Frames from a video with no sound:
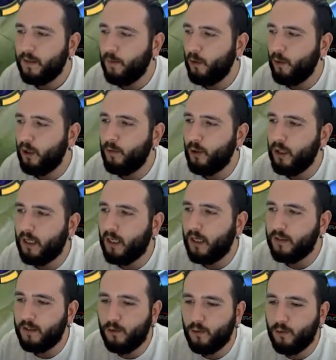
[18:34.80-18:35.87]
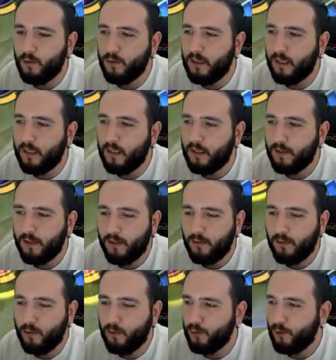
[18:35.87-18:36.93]
böyle böyle kanser oluyoruz arkadaşlar.
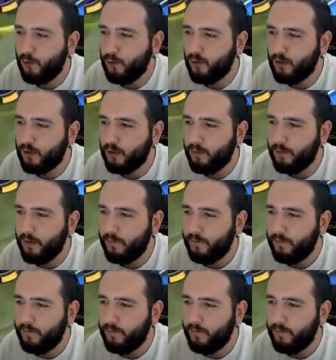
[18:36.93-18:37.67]
Görmüş olduğunuz gibi.